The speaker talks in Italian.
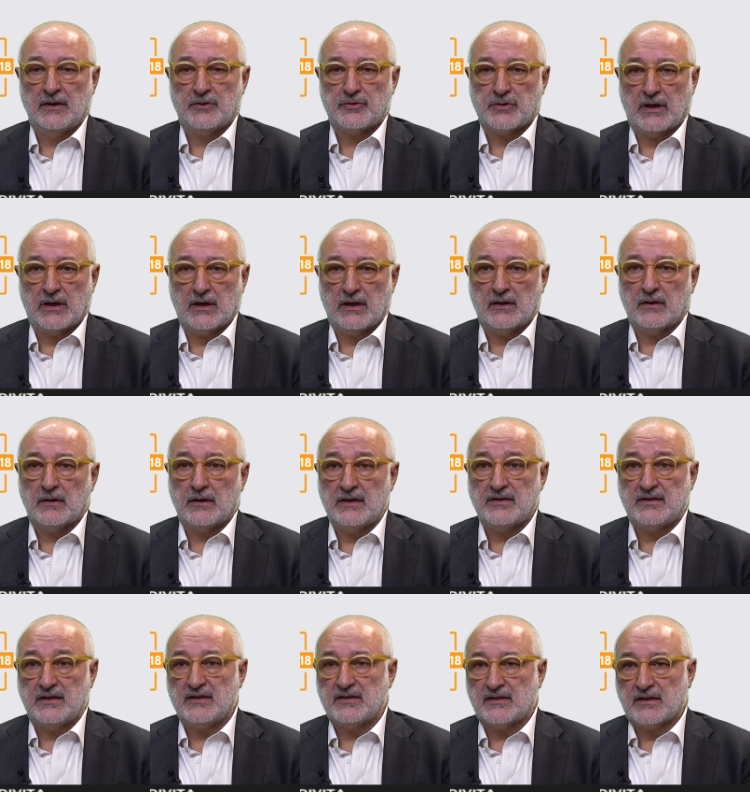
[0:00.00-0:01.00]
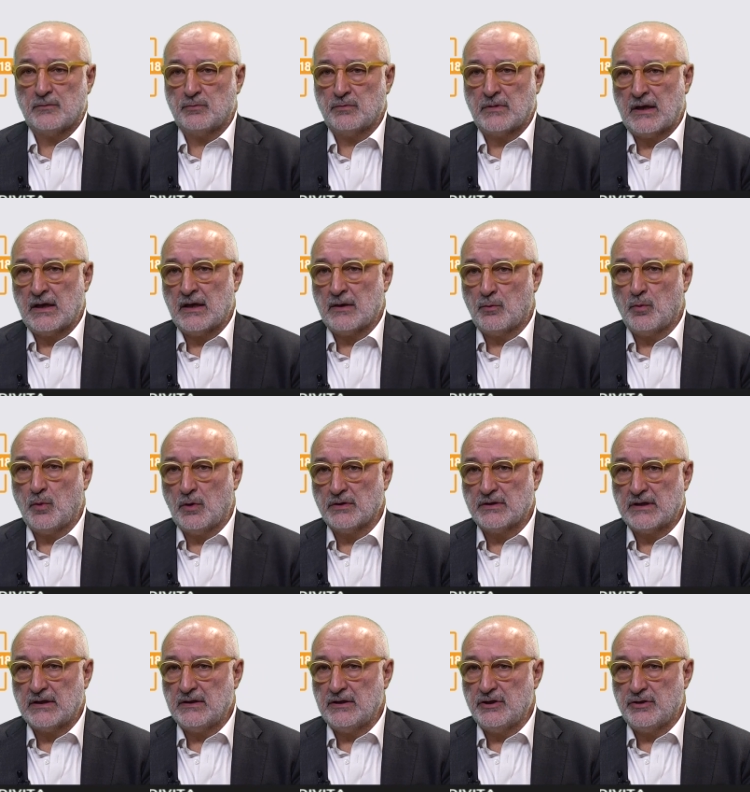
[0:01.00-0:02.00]
cioè eh, esiste una quota
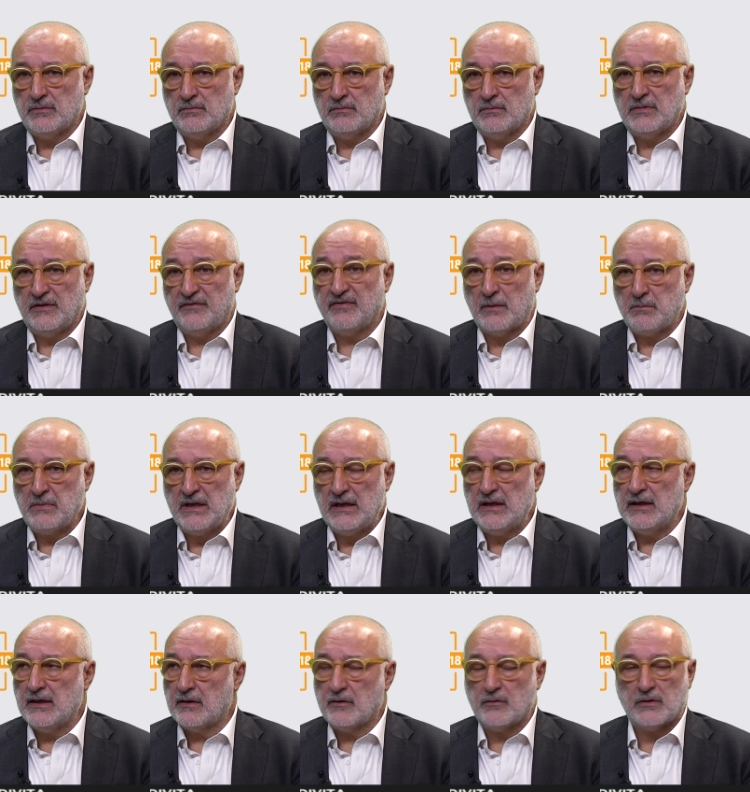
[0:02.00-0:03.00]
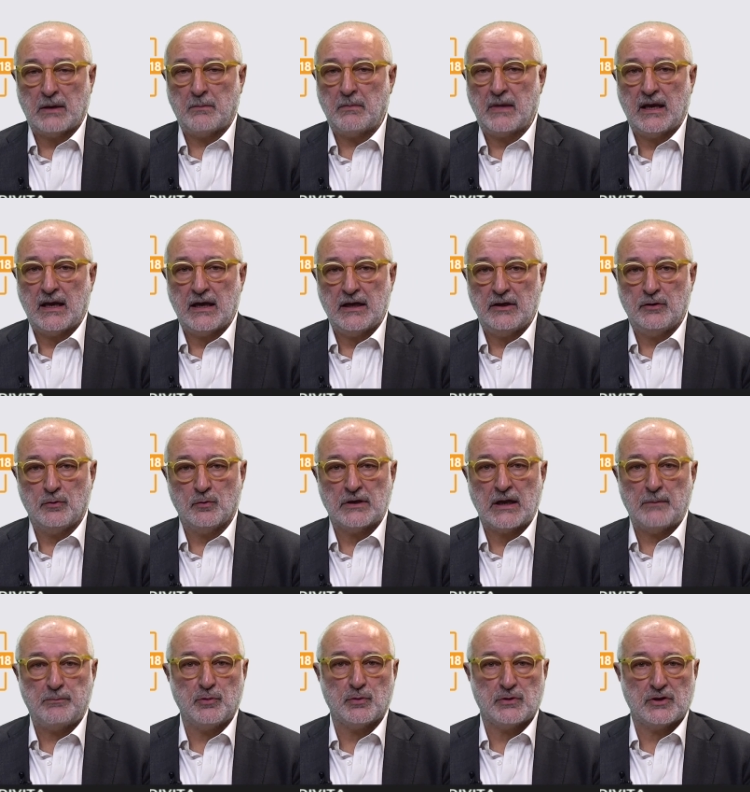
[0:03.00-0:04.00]
di, di, famiglie che oramai non ha
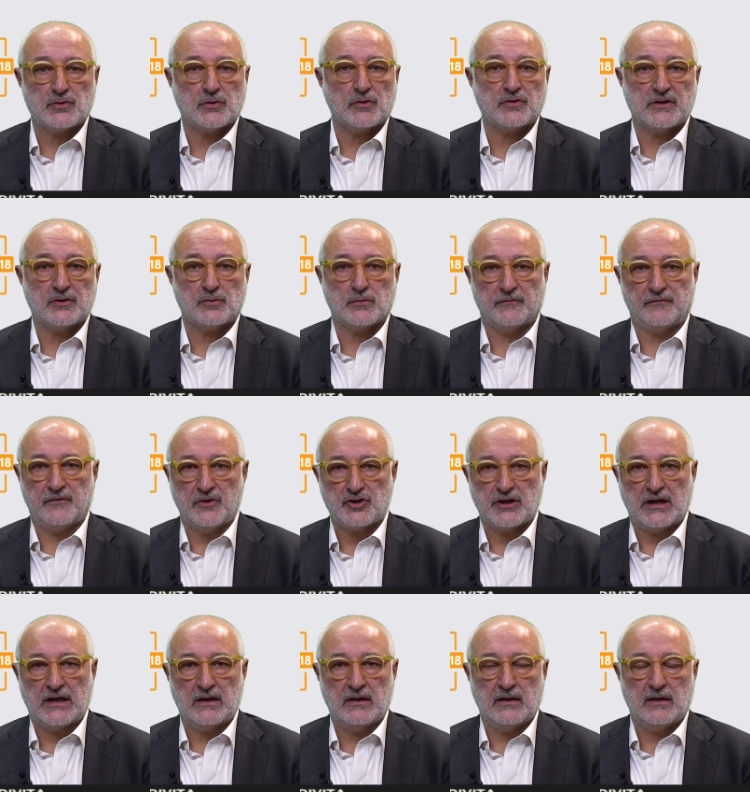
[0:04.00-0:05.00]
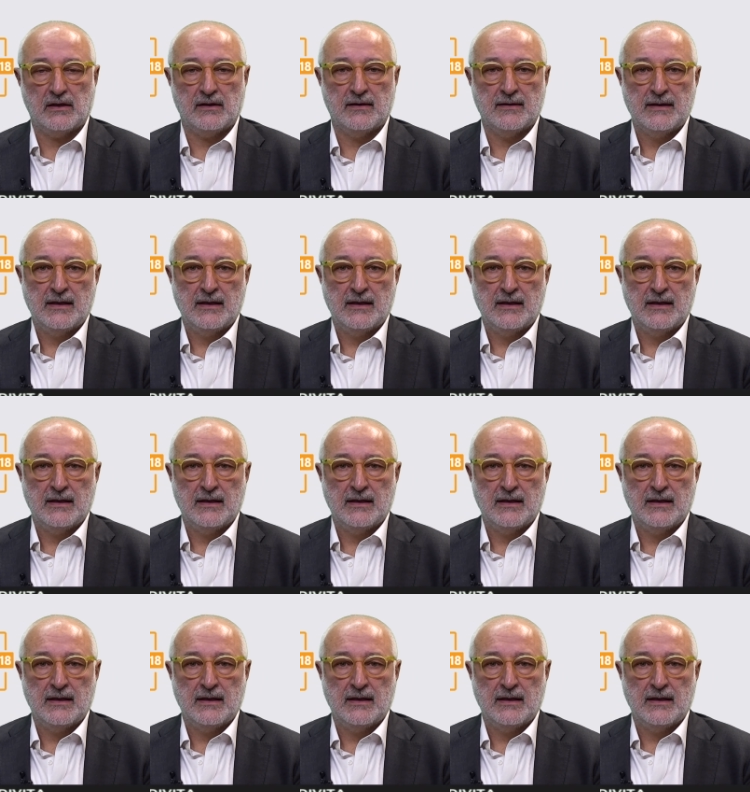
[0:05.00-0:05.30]
più risorse sufficienti